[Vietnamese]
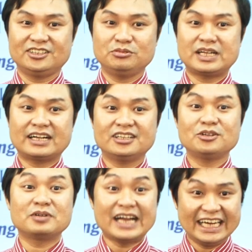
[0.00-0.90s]
chúng ta kết
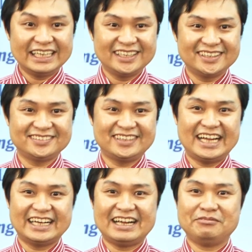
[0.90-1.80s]
thúc ở đây
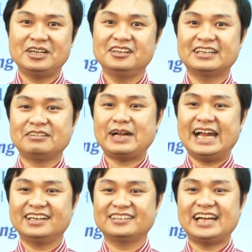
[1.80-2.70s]
và cảm ơn các bạn